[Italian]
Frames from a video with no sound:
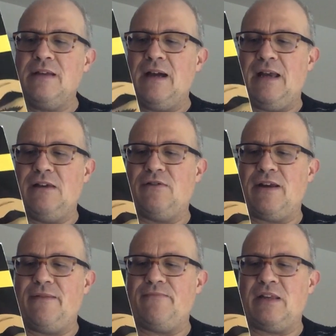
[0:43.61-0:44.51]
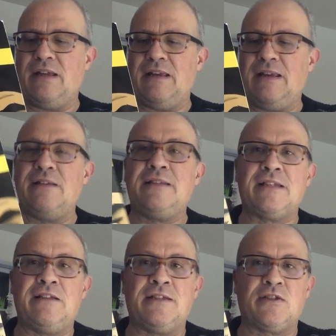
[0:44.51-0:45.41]
Allora, eh, la,
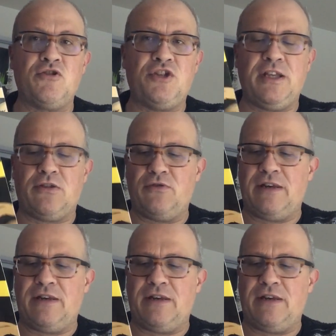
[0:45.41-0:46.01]
il soggetto